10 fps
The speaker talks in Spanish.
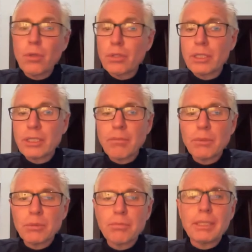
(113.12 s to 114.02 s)
Todos
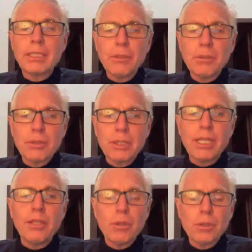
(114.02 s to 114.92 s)
estamos
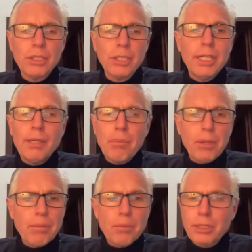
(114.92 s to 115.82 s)
vacíos de Dios,
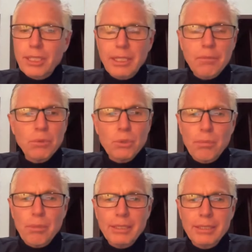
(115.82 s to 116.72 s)
podemos crecer
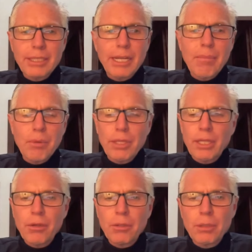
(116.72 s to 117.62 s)
mucho más del
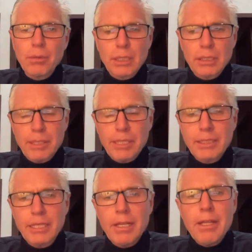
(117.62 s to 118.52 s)
amor de Dios en nuestras
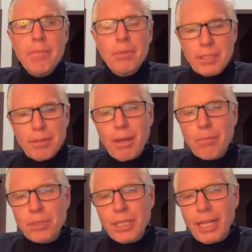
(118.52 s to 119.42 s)
vidas, pues que
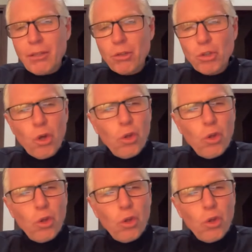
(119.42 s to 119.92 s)
vayamos dejando